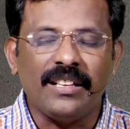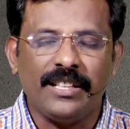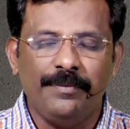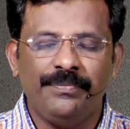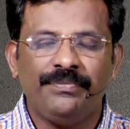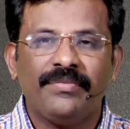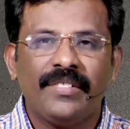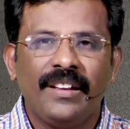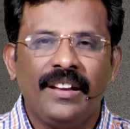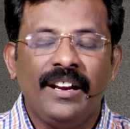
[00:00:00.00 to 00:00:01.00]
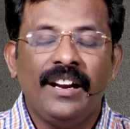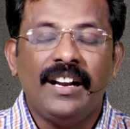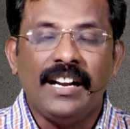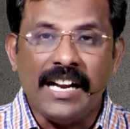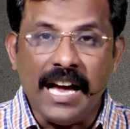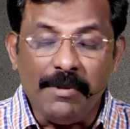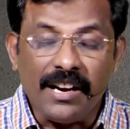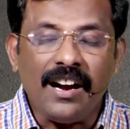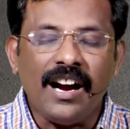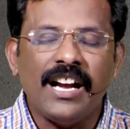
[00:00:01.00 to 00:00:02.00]
தத்தம்
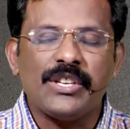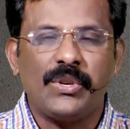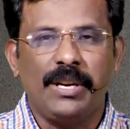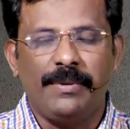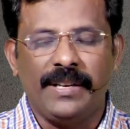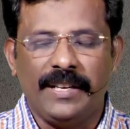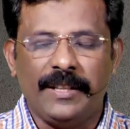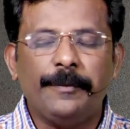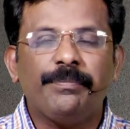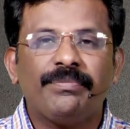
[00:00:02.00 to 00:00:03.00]
நமக்காக சொல்லப்படுகிறது